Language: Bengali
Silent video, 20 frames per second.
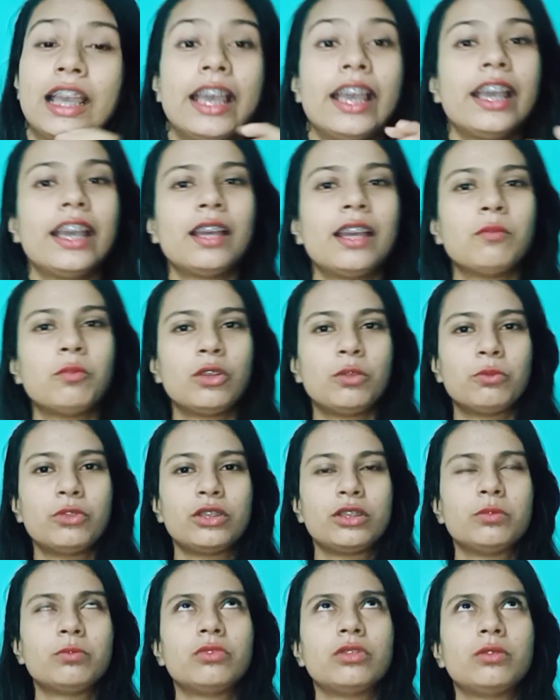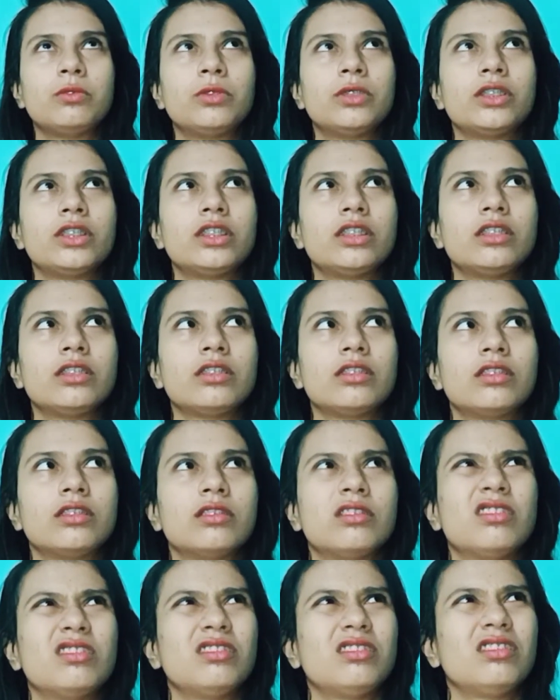হ্যাঁ হ্যাঁ মনে পড়েছে মনে পড়েছে
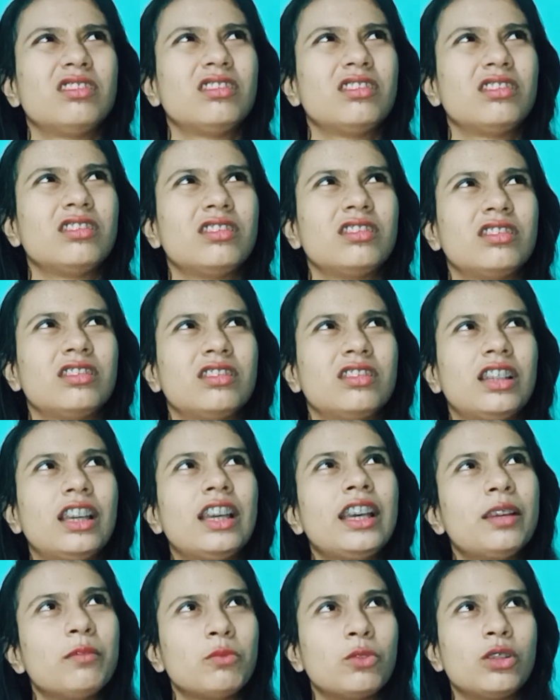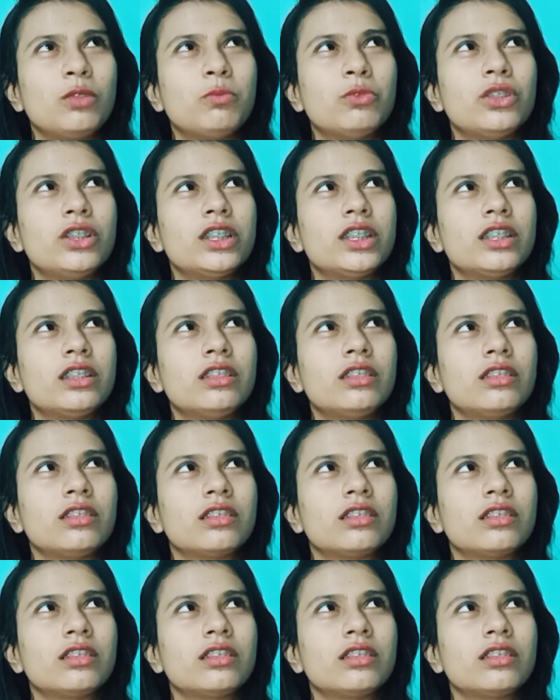হ্যাঁ মনে পড়েছে